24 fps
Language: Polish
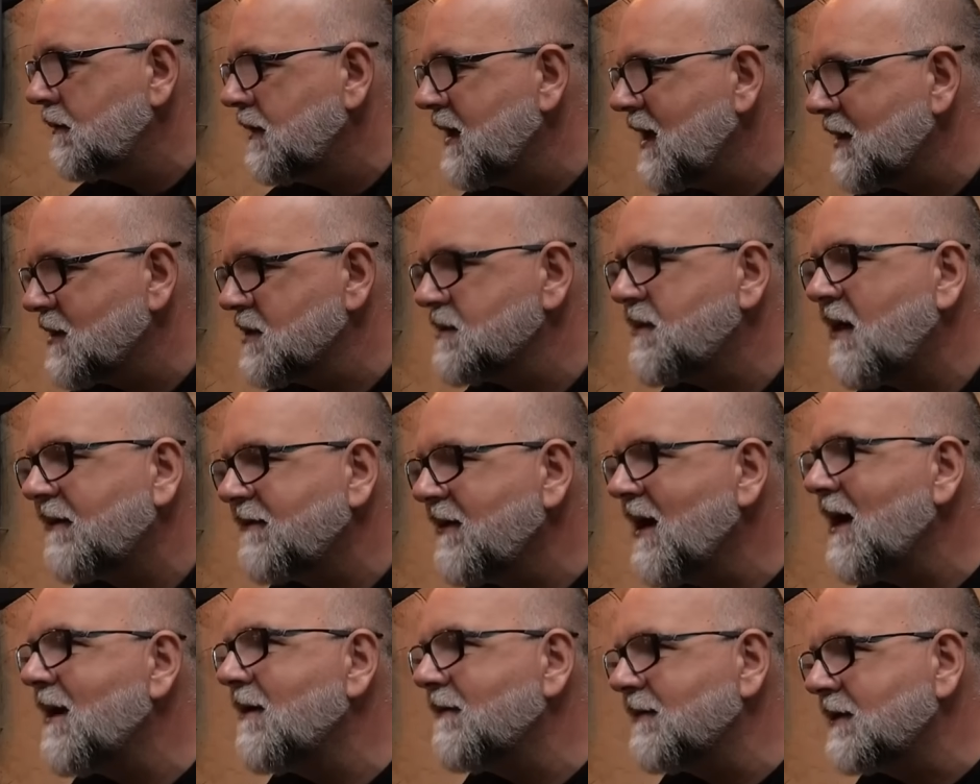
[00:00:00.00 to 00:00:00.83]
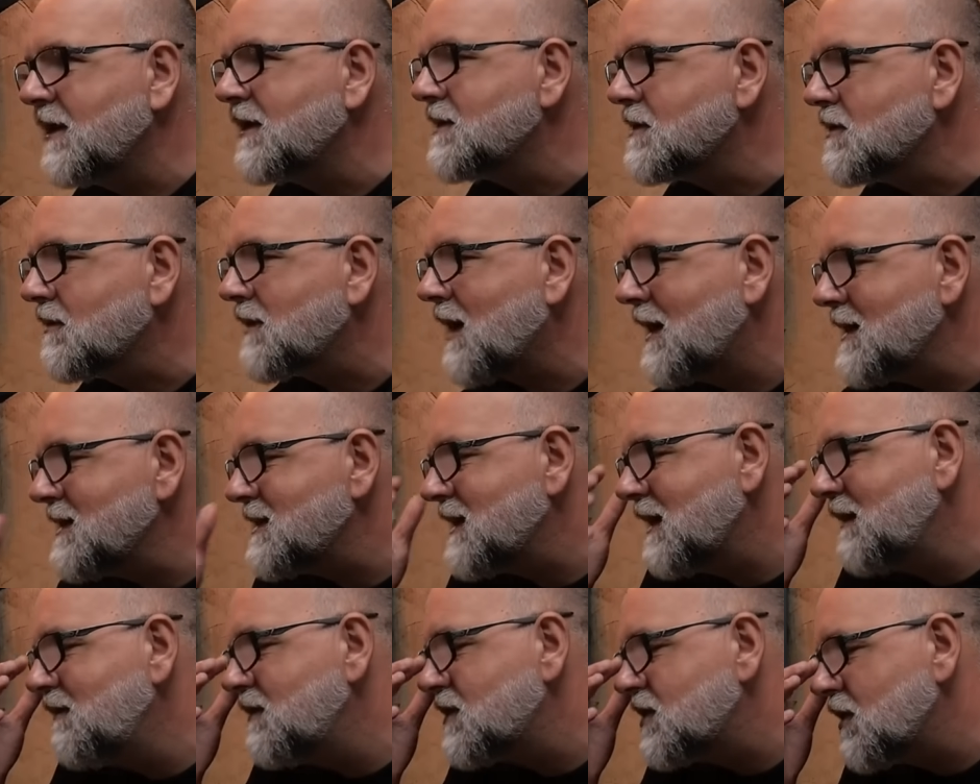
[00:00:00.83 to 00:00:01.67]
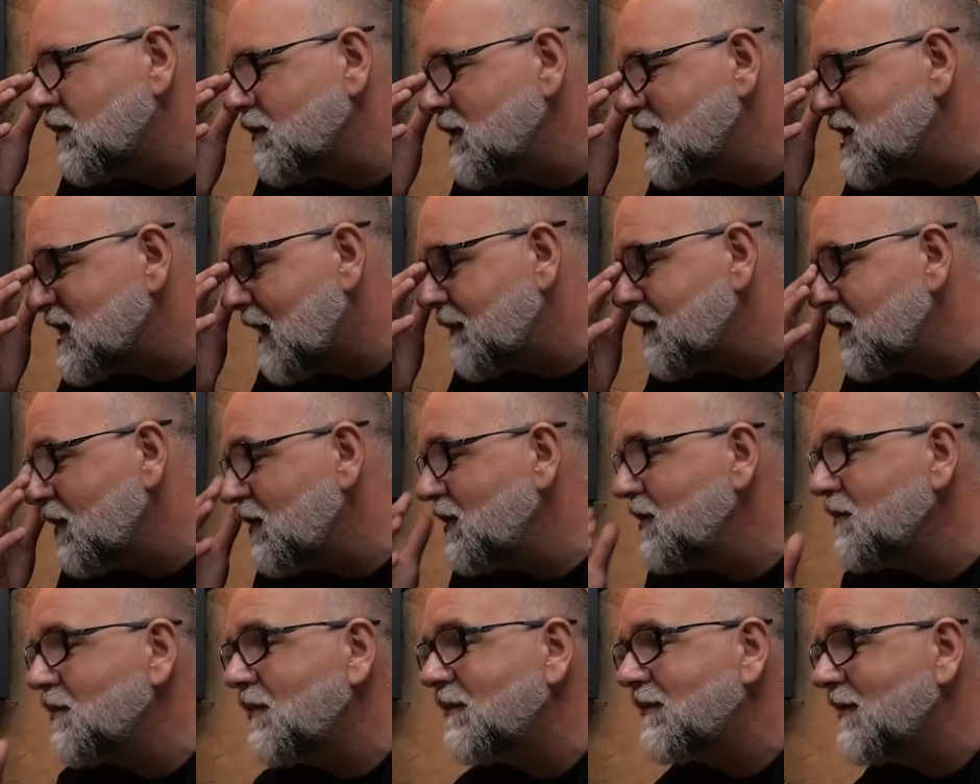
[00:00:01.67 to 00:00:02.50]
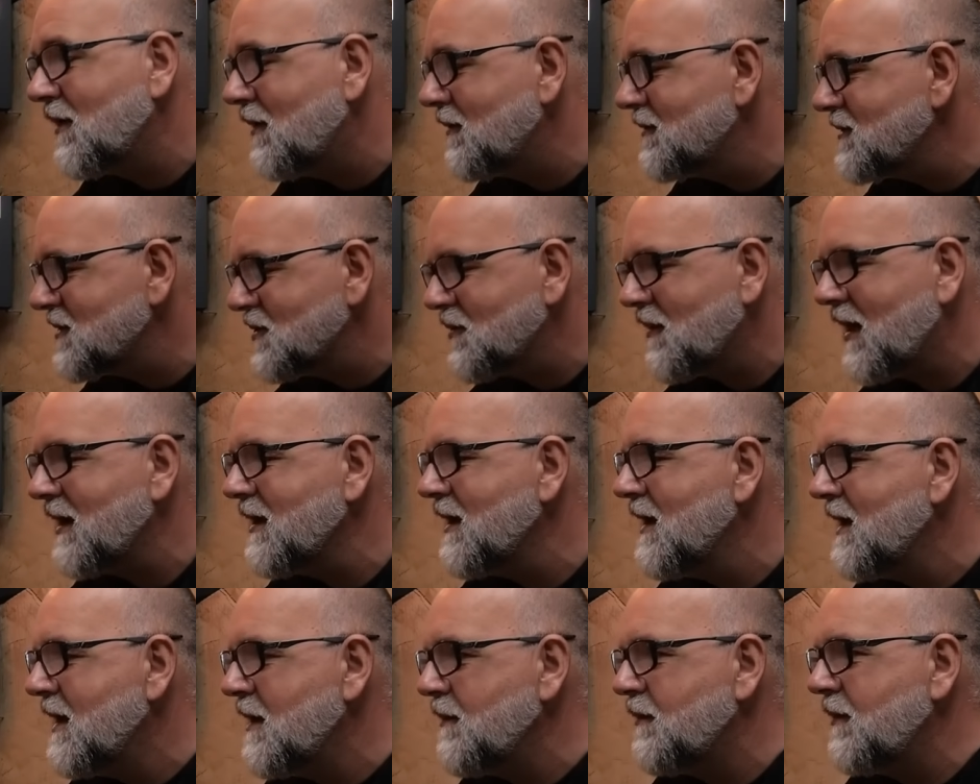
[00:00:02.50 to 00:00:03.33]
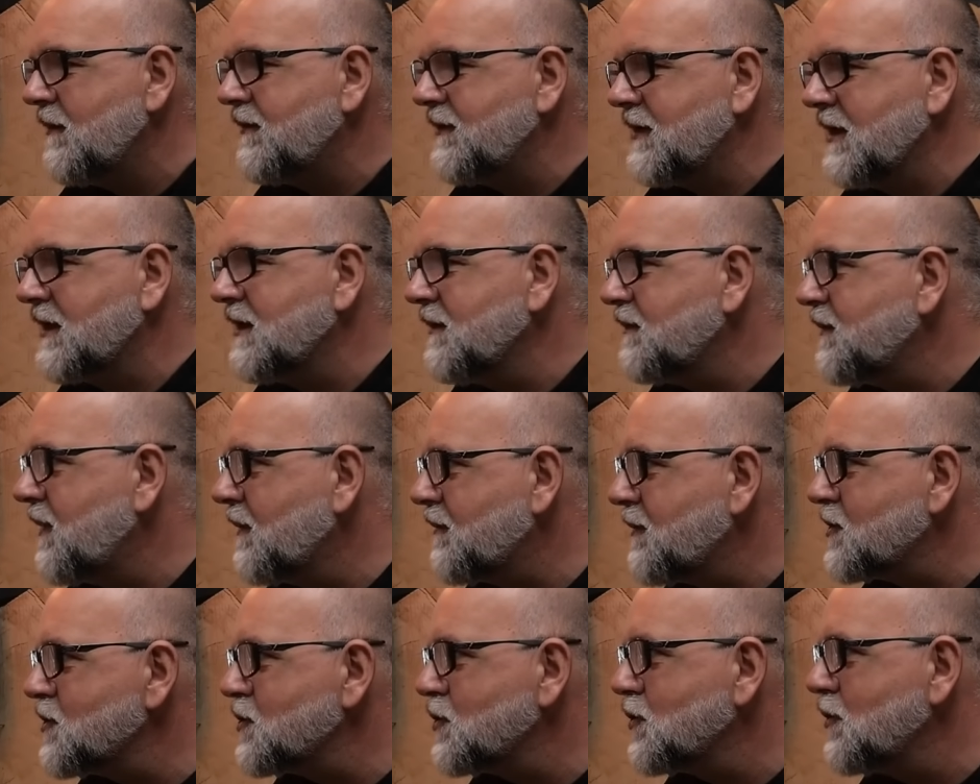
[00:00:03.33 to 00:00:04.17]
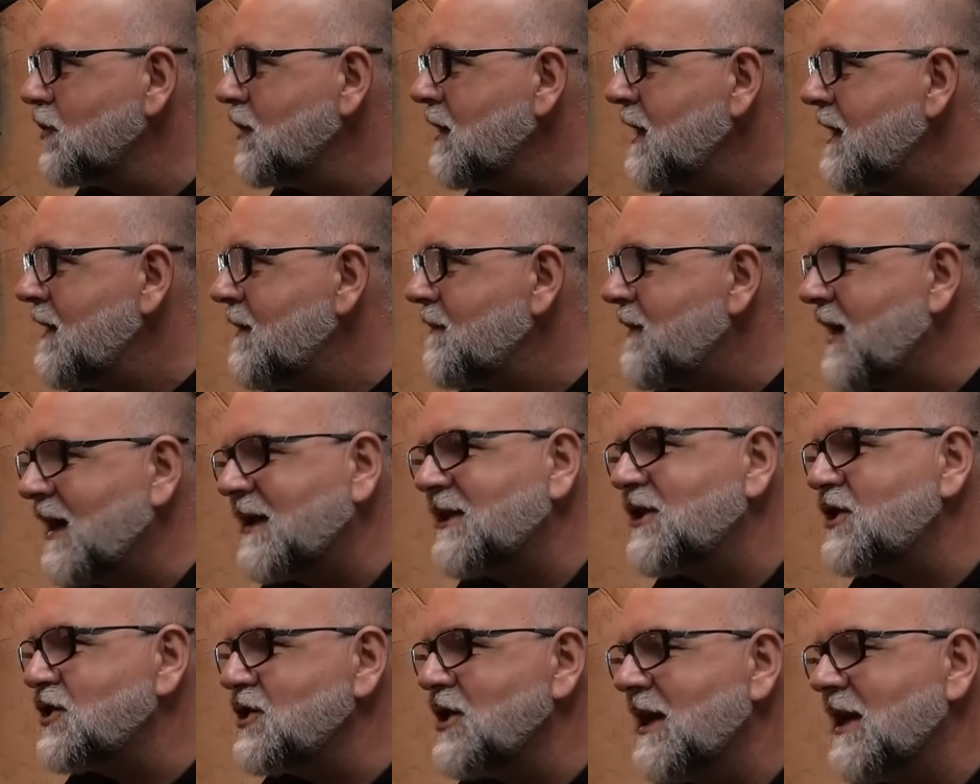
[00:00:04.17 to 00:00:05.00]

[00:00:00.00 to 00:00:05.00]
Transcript: ja rozmawiałem wtedy z ukraińskimi żołnierzami, oni mówią: Słuchaj, my wtedy po prostu praktycznie